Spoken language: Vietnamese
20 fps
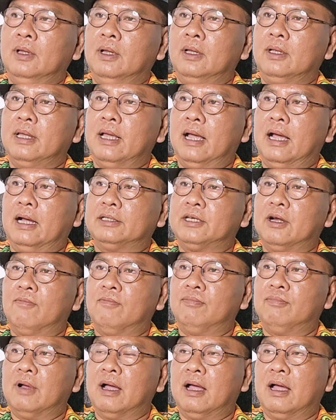và
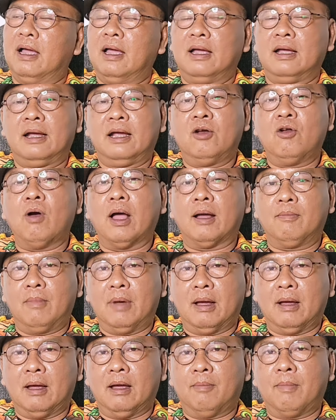trong à, cái đoạn
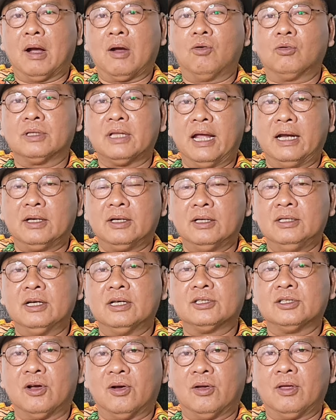mà bà cô Tết
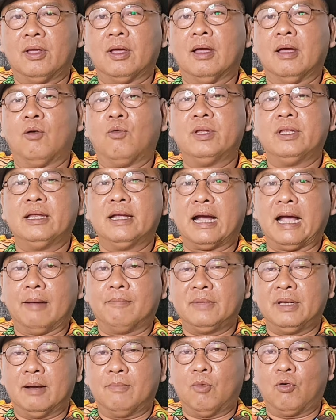vừa rồi quý vị sẽ
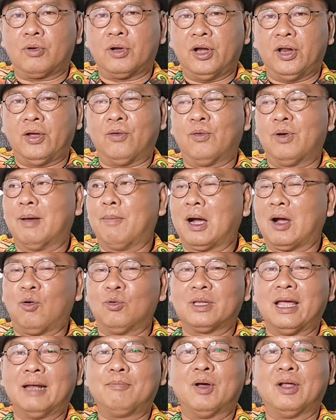cảm nhận một điều là bà
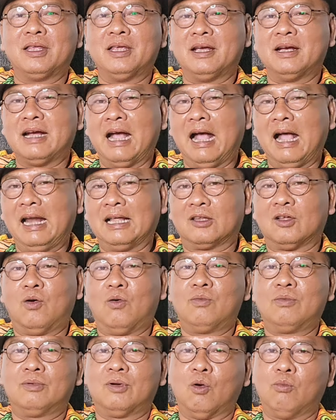cô Tết bà diễn khá là
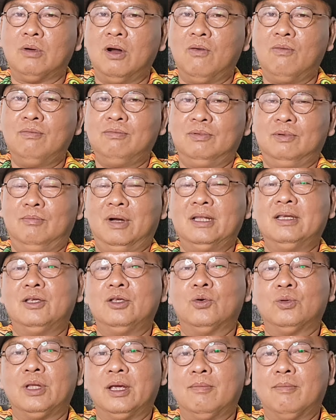tốt cũng đúng bởi vì
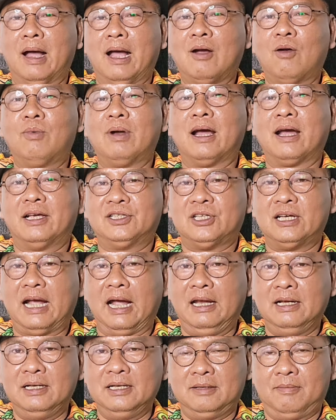dù gì bà cũng là nghệ sĩ
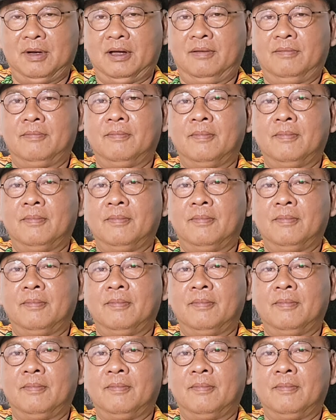cải lương mà